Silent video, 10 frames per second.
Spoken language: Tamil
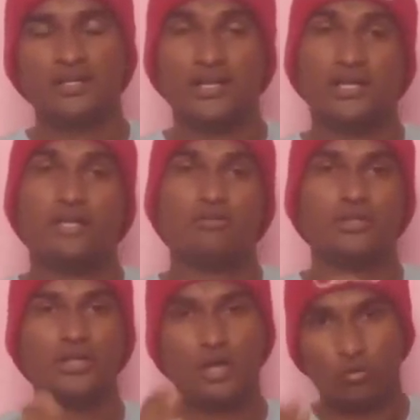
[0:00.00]
ஏன்னா வந்து
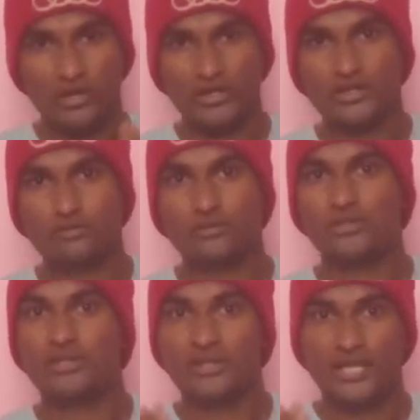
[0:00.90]
அவங்க எடுக்கிறது வந்து
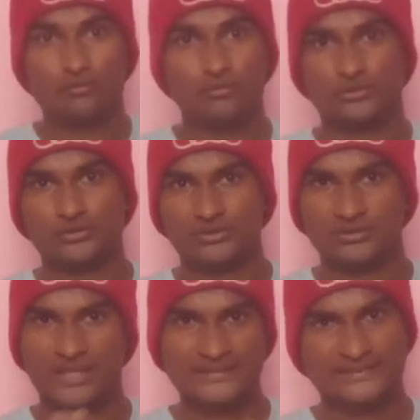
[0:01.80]
ஏர்ஃபோர்ஸ்
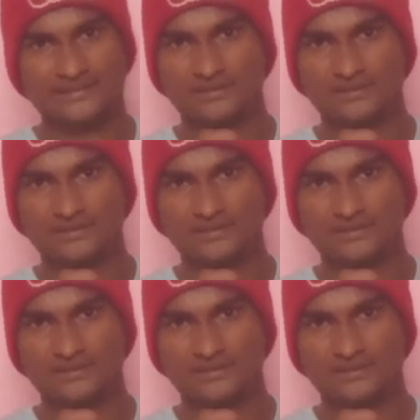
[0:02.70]
சயின்ஸ்